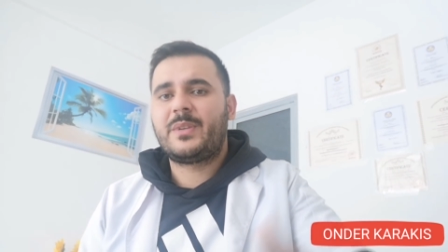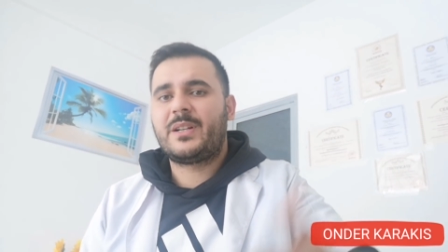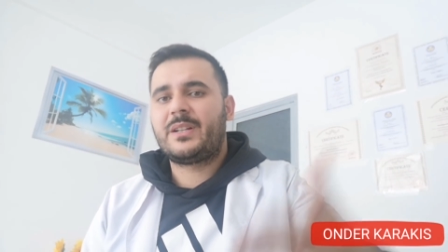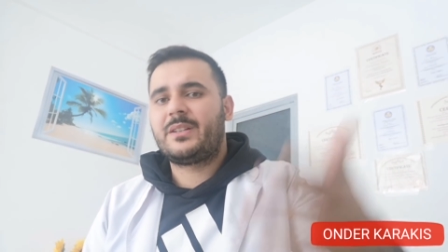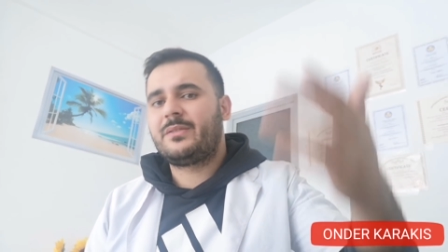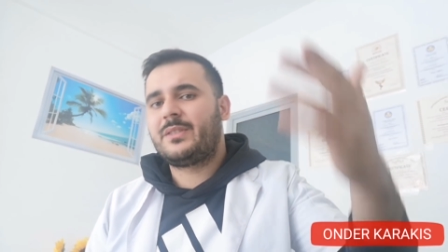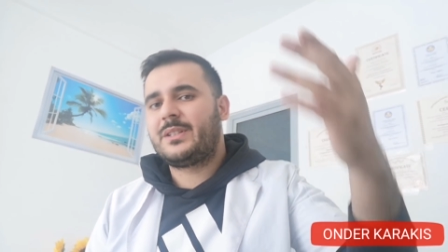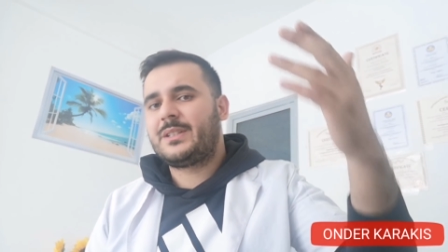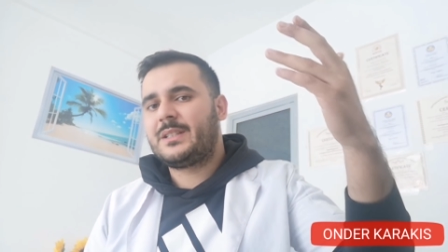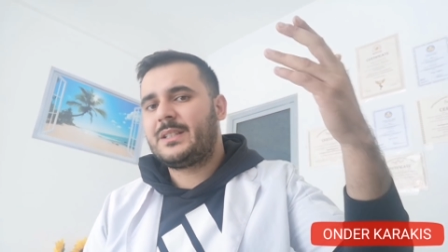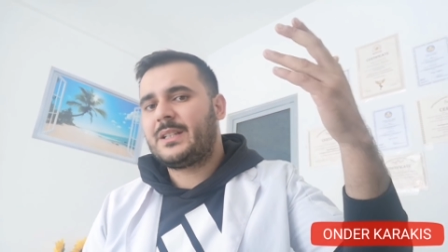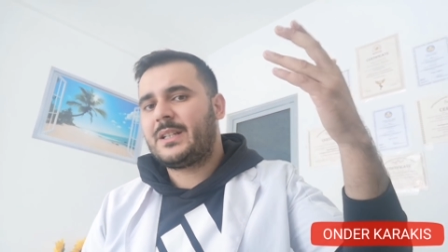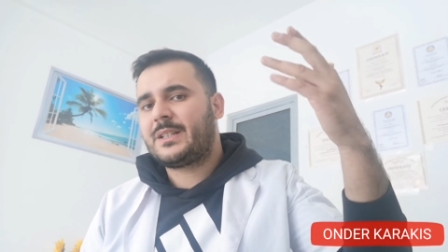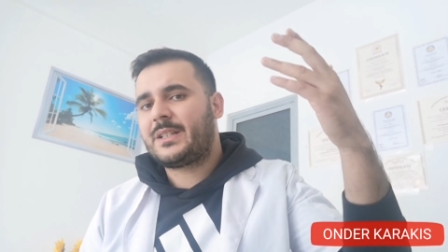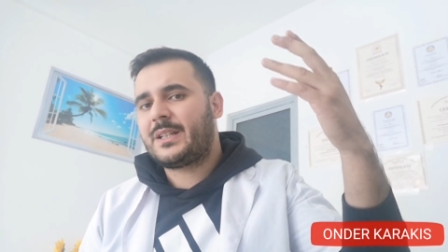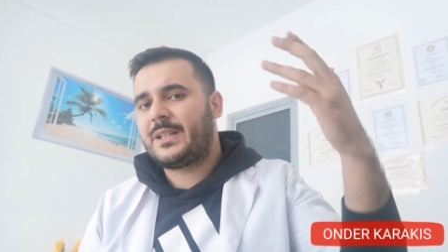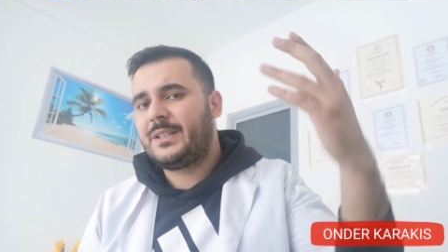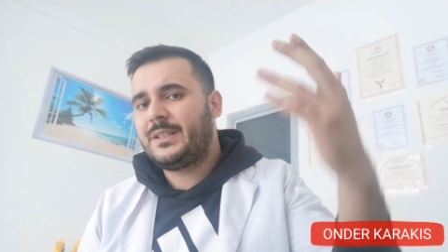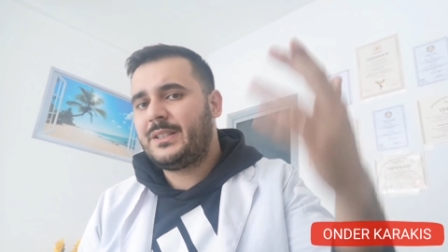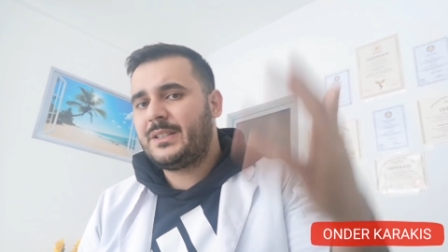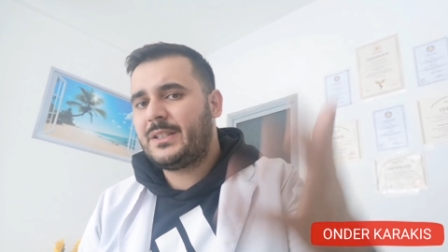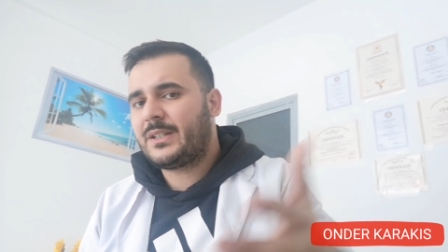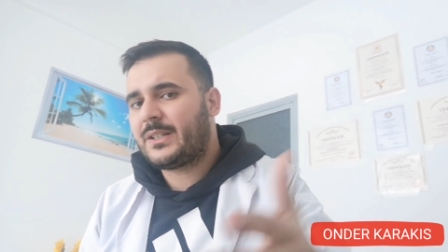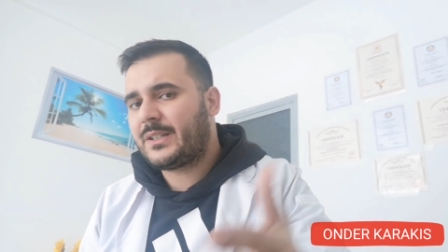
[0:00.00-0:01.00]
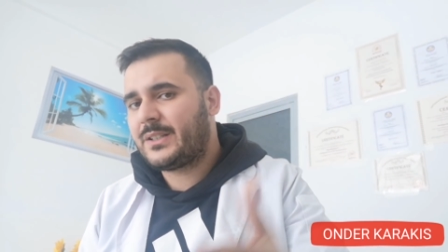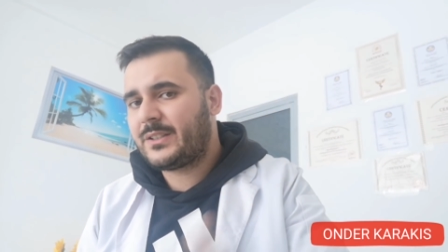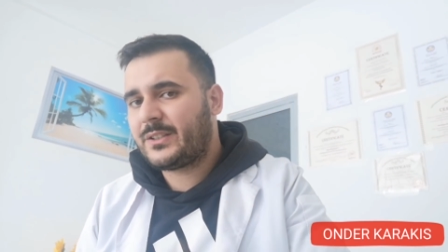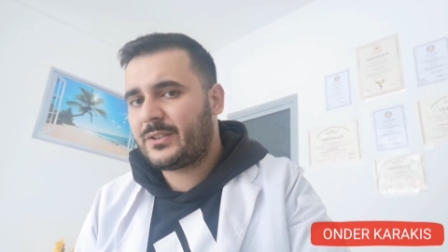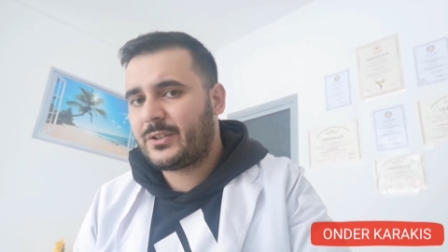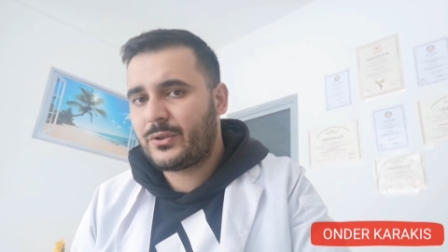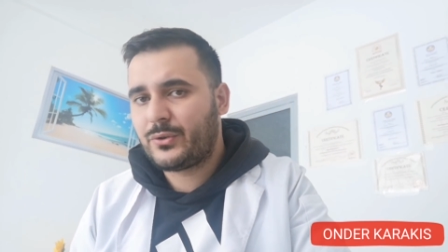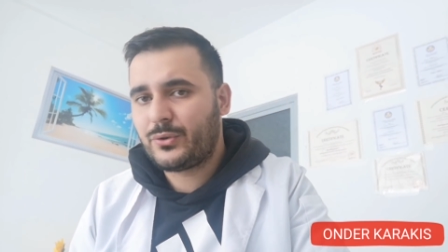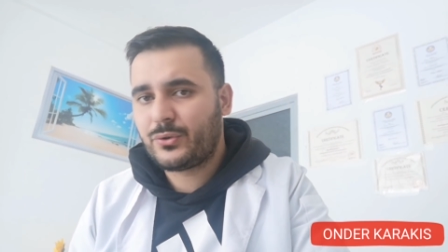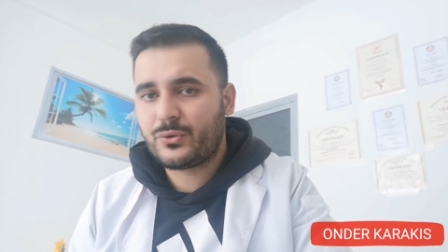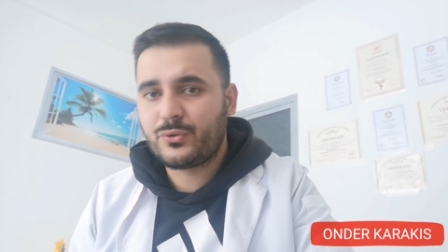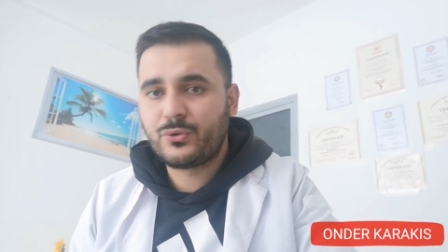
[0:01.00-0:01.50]
merdiven inerken yine ağrı
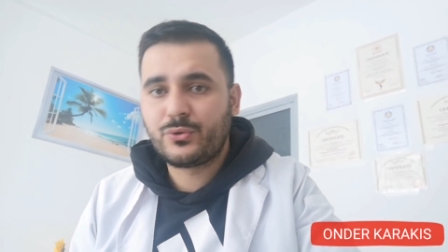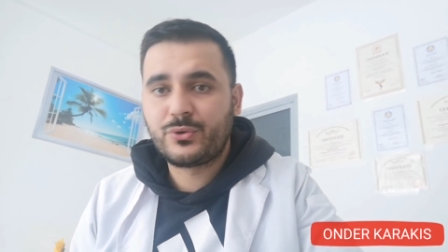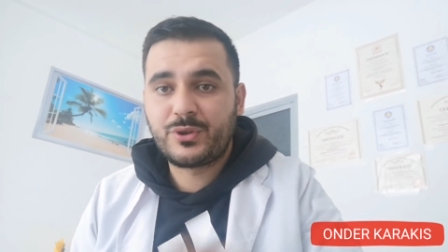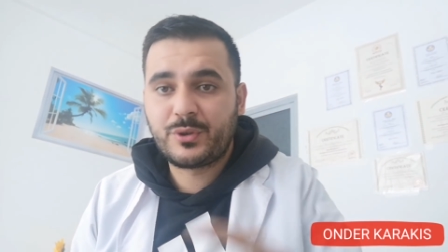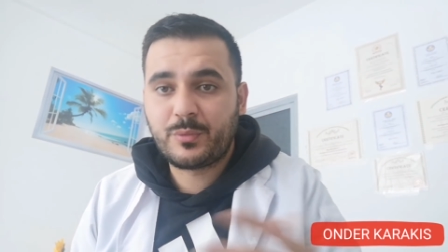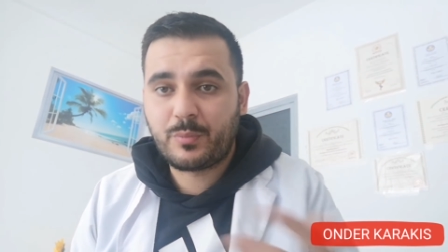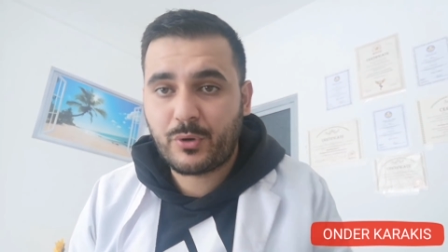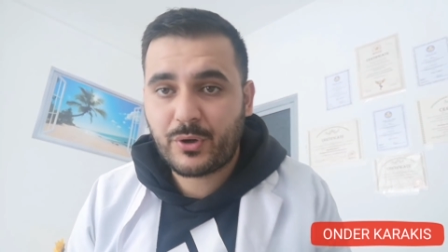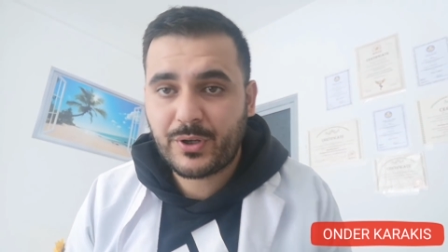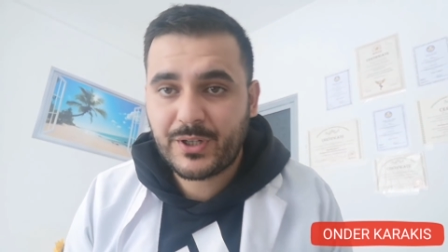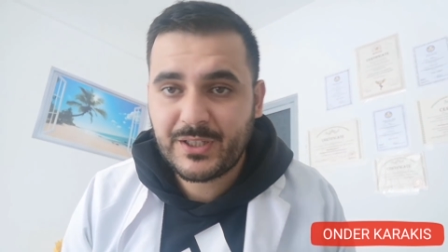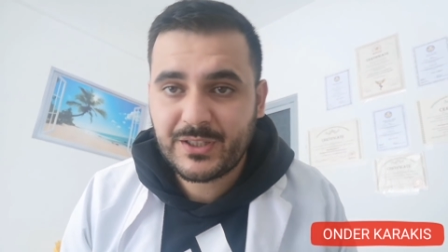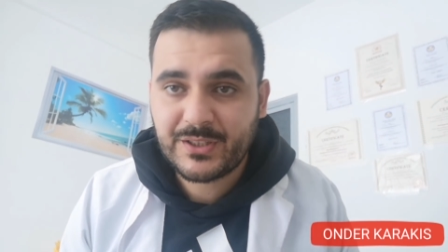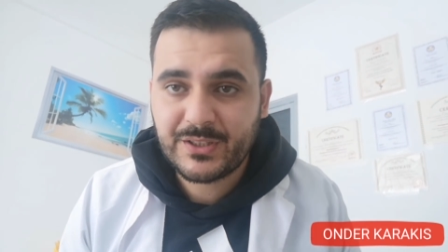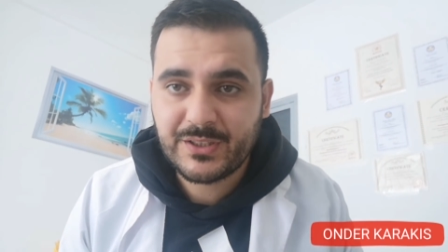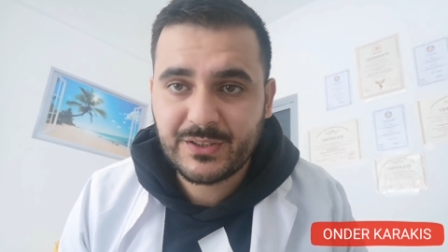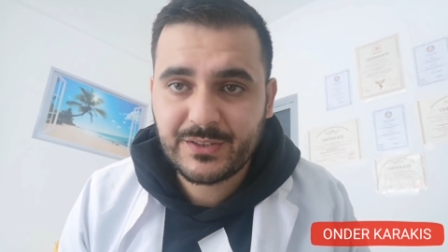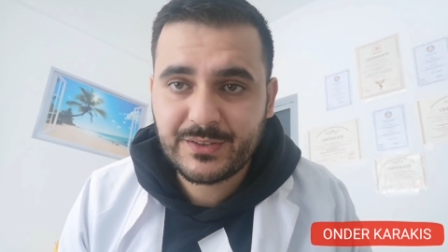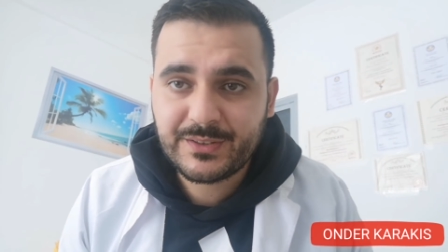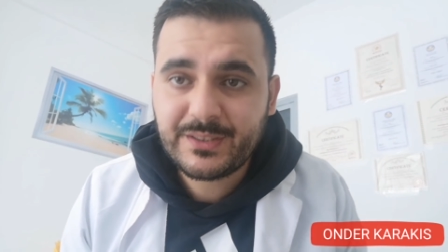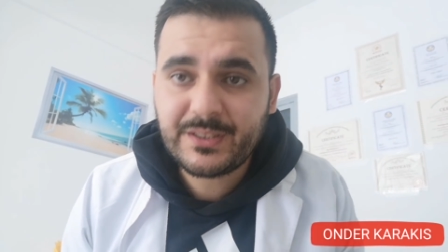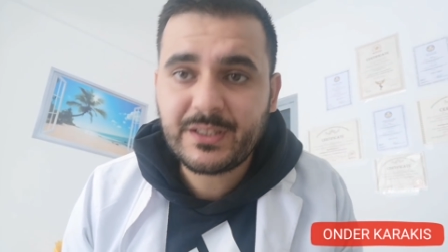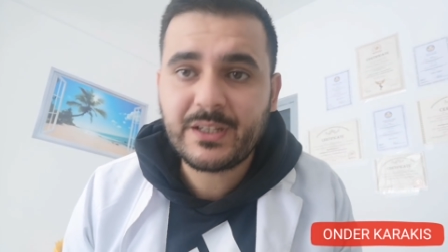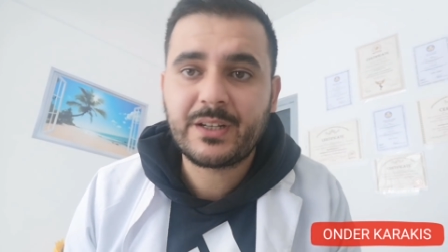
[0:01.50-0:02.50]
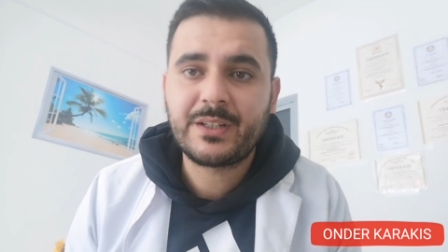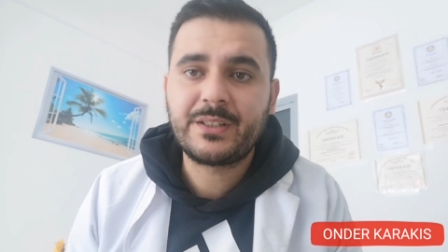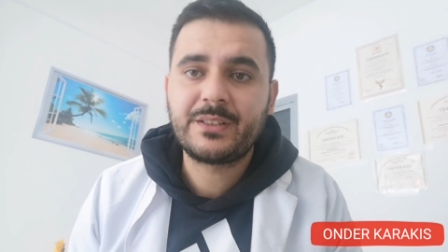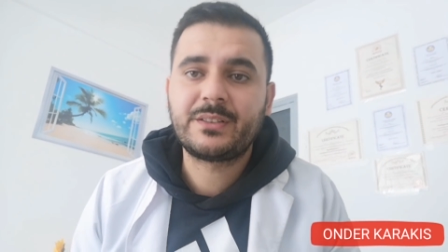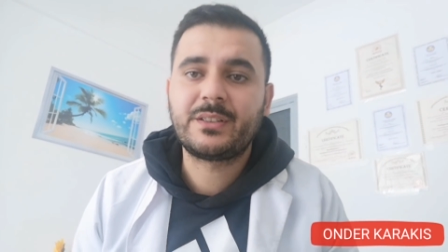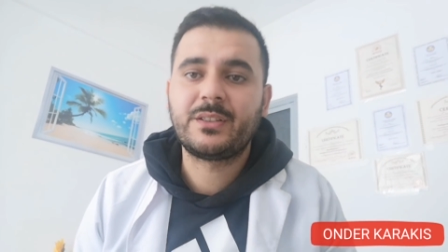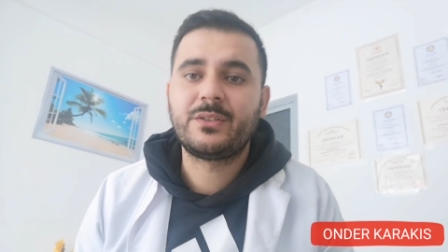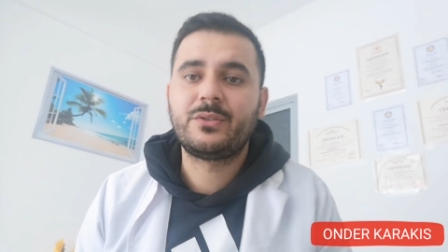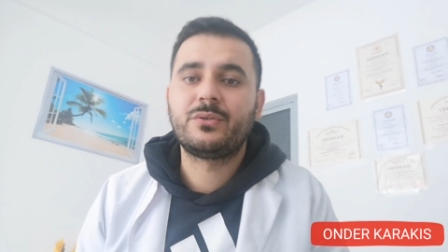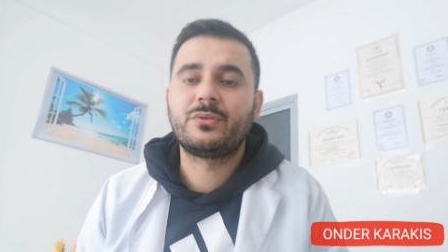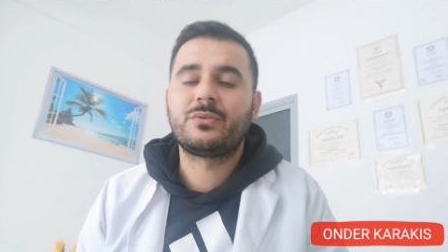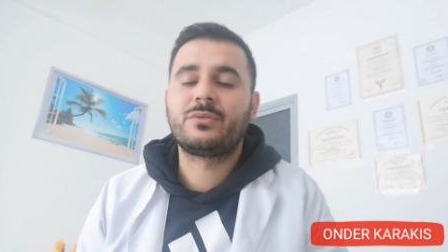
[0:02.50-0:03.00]
hissediyorsunuz, spora gittiniz yine ağrı
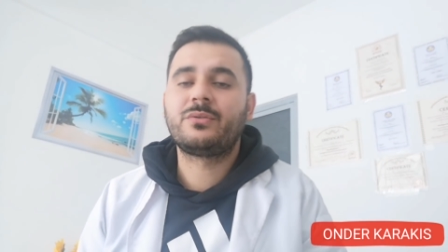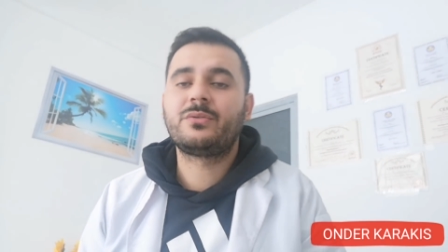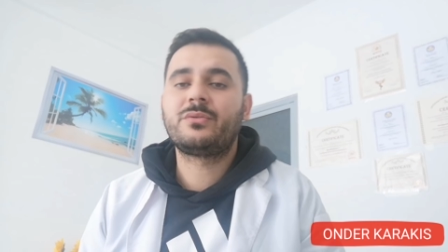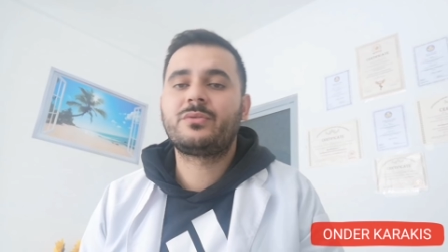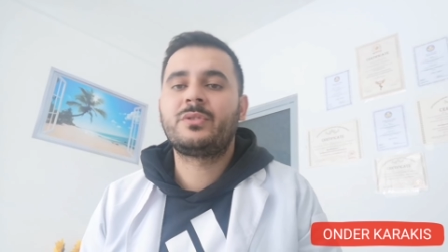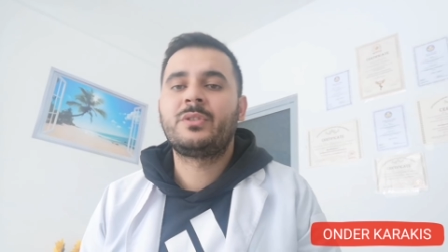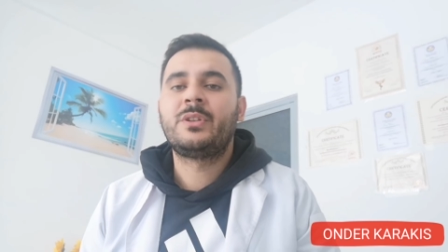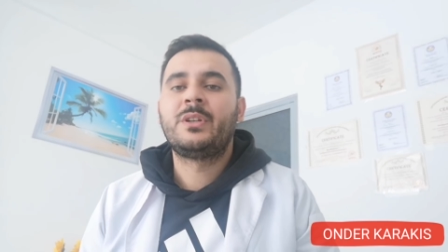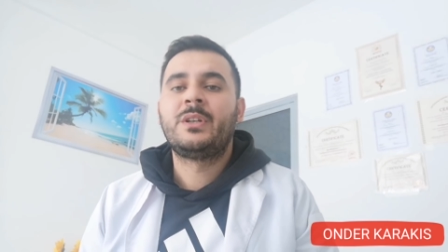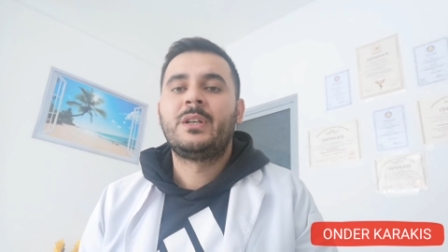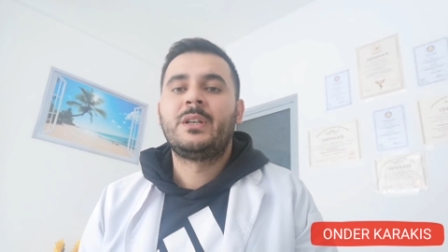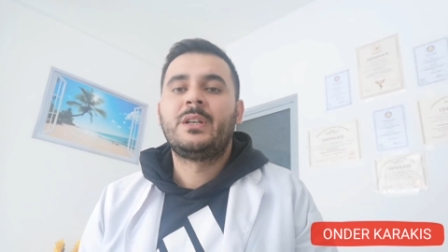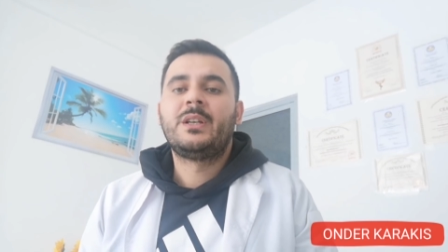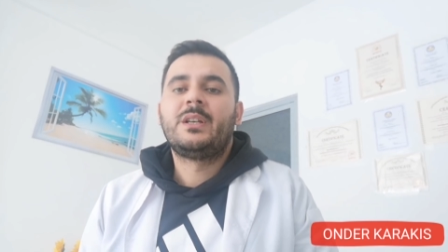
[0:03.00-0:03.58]
hissediyorsunuz